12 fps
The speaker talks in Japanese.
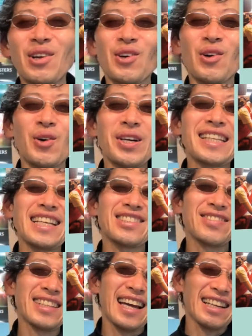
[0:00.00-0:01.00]
郎を追い出
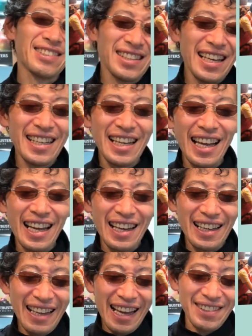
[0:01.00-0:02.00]
すみたいなくだりが
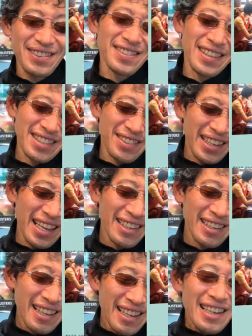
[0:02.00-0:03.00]
あるんですよね。
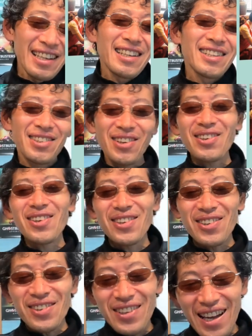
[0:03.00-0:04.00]
と
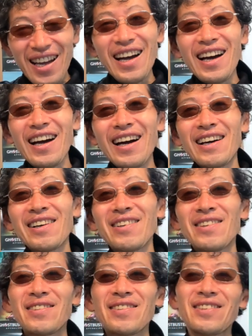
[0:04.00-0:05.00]
ころが
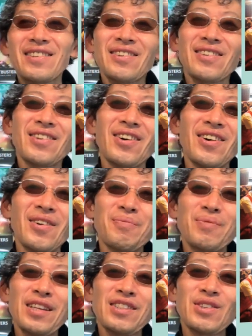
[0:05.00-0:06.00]
この
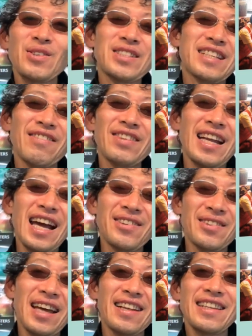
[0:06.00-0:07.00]
その志田未来
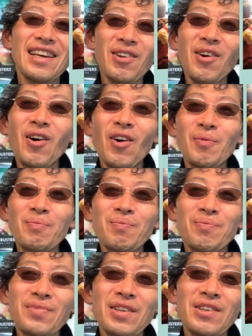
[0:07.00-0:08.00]
の旦那の
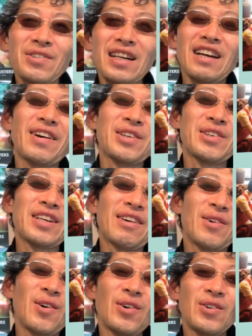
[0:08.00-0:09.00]
若葉龍
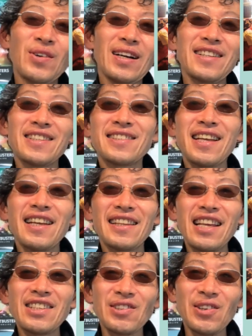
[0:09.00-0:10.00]
也も浮気してい
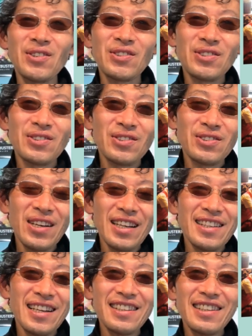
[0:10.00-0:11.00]
てその
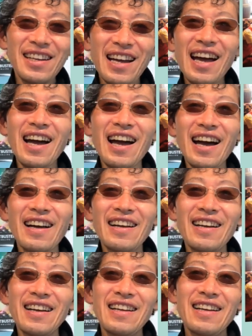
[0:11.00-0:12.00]
浮気相手が
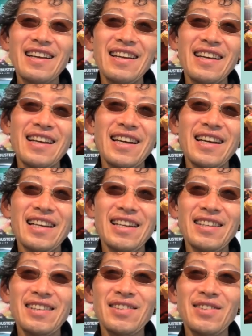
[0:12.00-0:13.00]

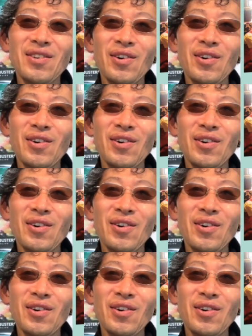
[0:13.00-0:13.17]
えー、っ